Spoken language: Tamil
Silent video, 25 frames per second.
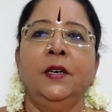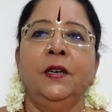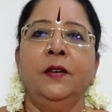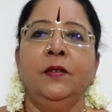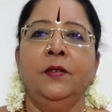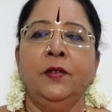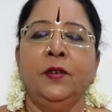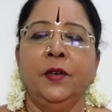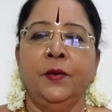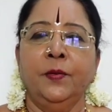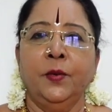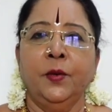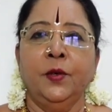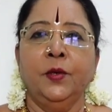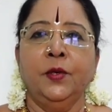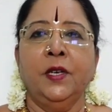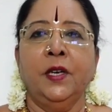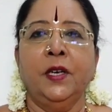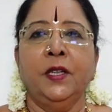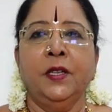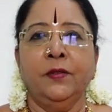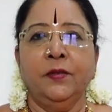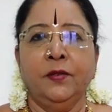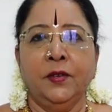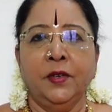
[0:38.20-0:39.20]
உங்கள் பூஜை
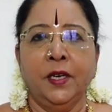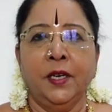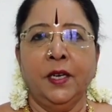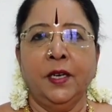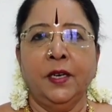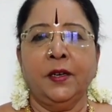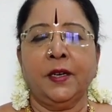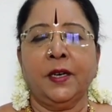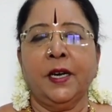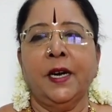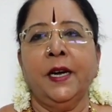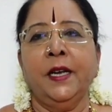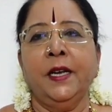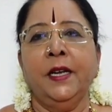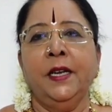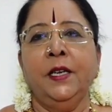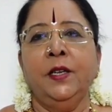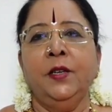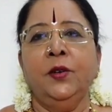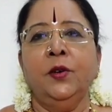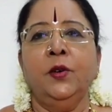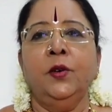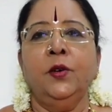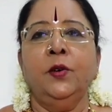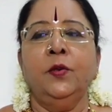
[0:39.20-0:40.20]
அது உங்கள்
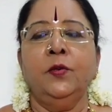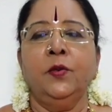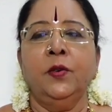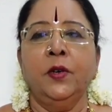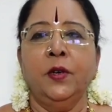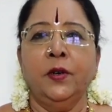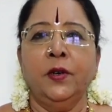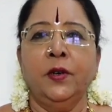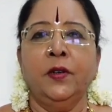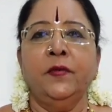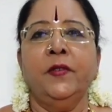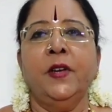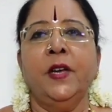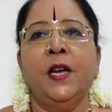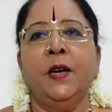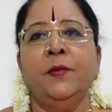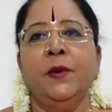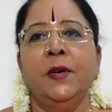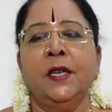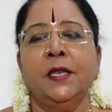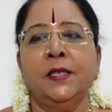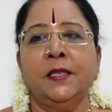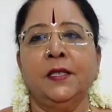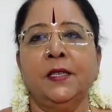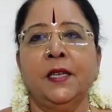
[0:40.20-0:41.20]
கடையிலையோ உங்களோட
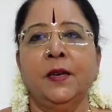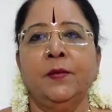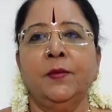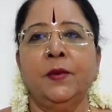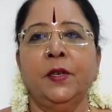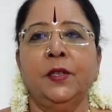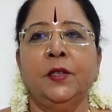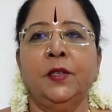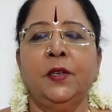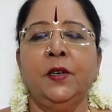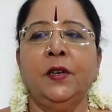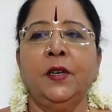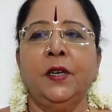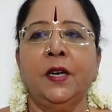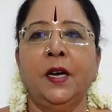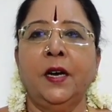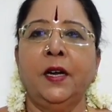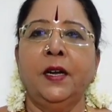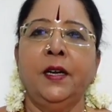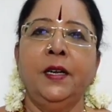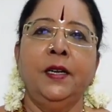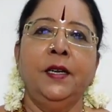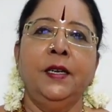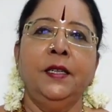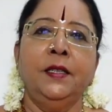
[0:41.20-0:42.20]
வியாபார ஸ்தாபனத்திலையோ
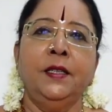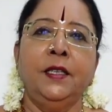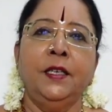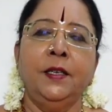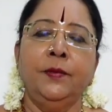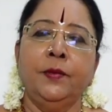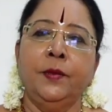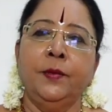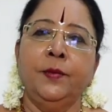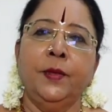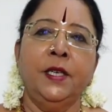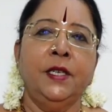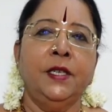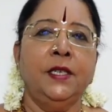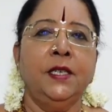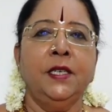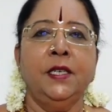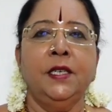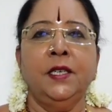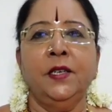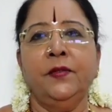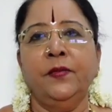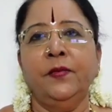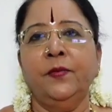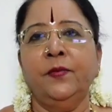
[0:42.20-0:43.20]
காலையில் தீபம் ஏற்றி
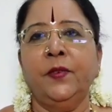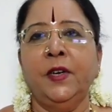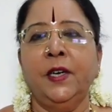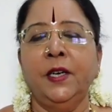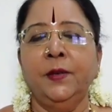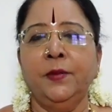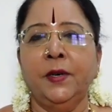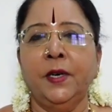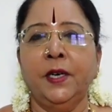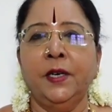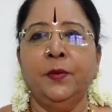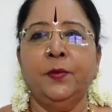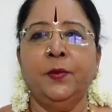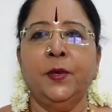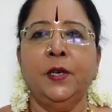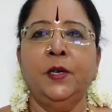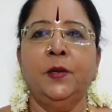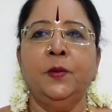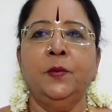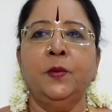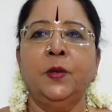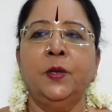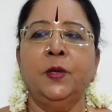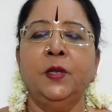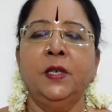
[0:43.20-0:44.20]
நீங்கள் வழிபாடு
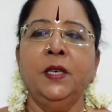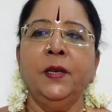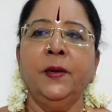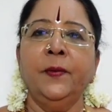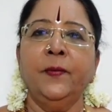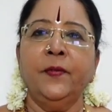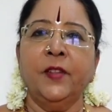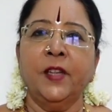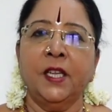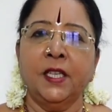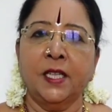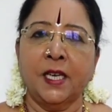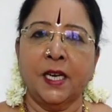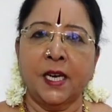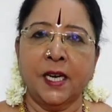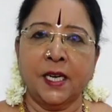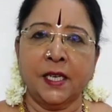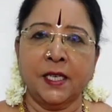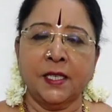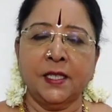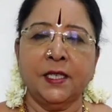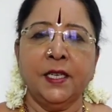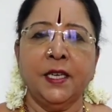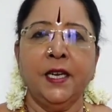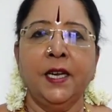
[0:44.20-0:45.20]
பண்ணும்போது அந்த
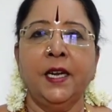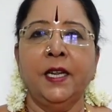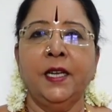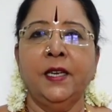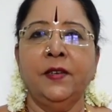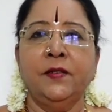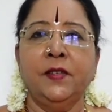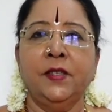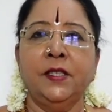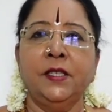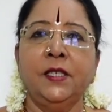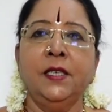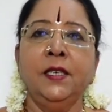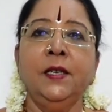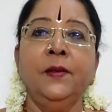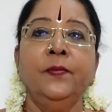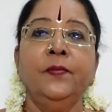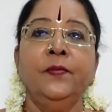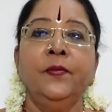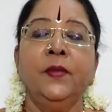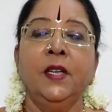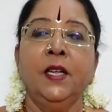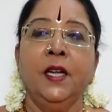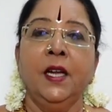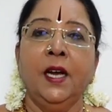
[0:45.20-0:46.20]
அரச இலையை வச்சு
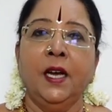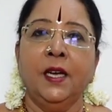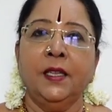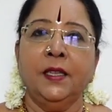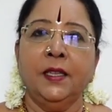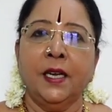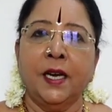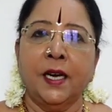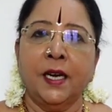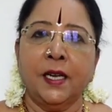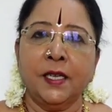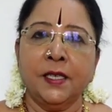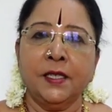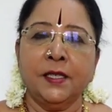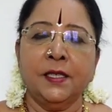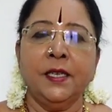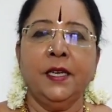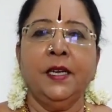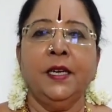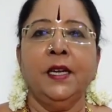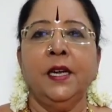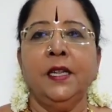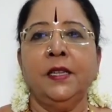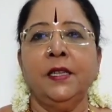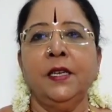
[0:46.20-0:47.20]
அந்த அரச
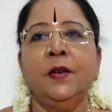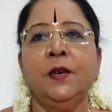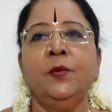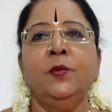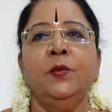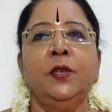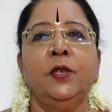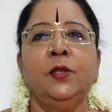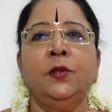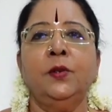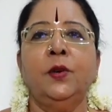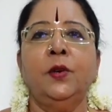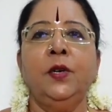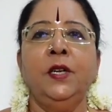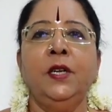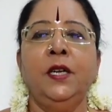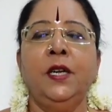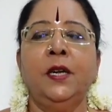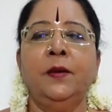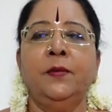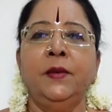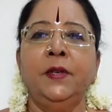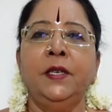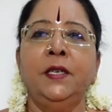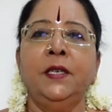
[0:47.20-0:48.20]
இலை தான் உங்கள் தொழில்
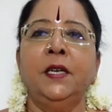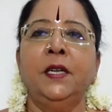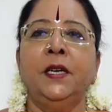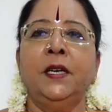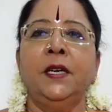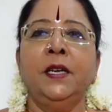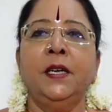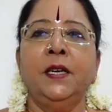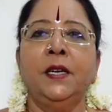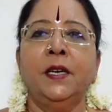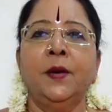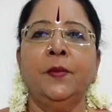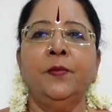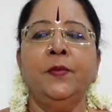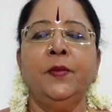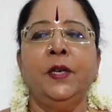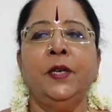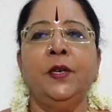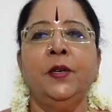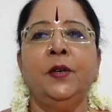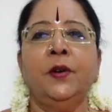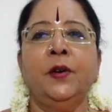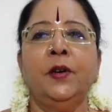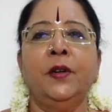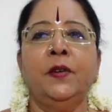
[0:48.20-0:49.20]
அப்படிங்கிற
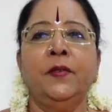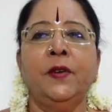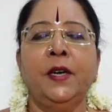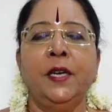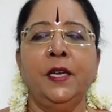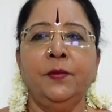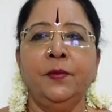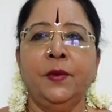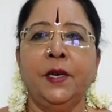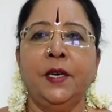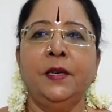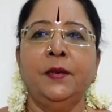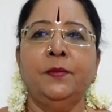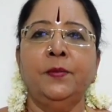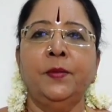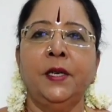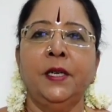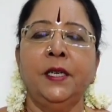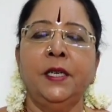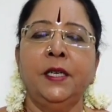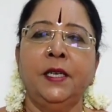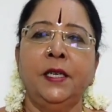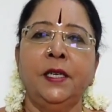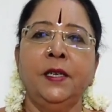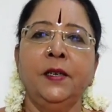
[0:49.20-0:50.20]
நம்பிக்கையோட வழிபாடு
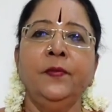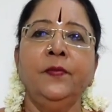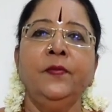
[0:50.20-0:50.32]
பண்ணிட்டு